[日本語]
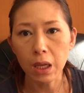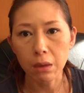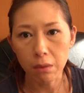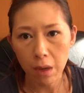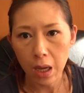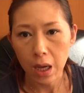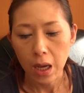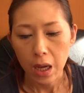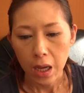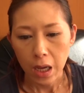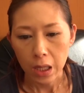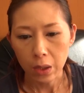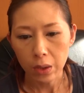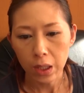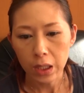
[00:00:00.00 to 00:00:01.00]
いは、
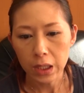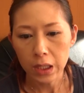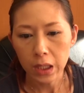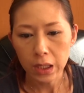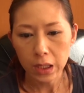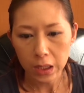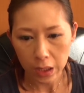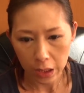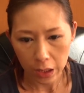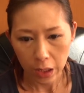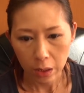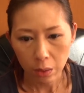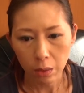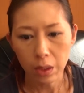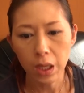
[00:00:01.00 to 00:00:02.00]
えっと、何々市
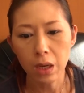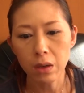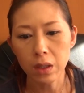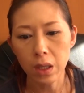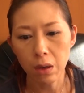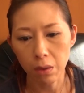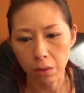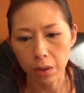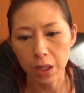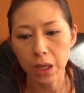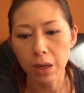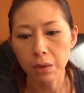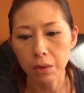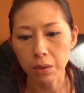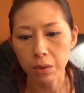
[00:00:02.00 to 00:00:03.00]
とネイルサロンを入
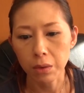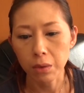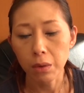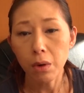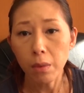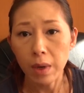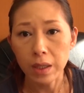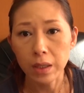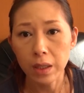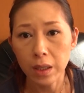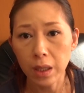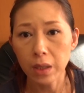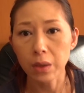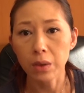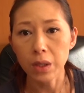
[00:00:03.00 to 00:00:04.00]
れるのを忘れ
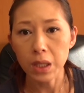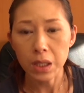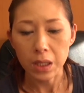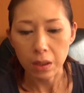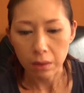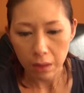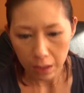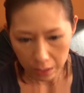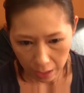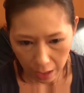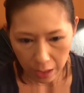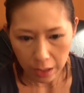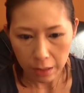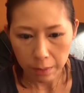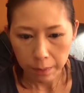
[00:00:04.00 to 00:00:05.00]
ないようにしてくだ
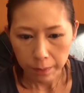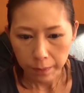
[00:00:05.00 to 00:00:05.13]
さい。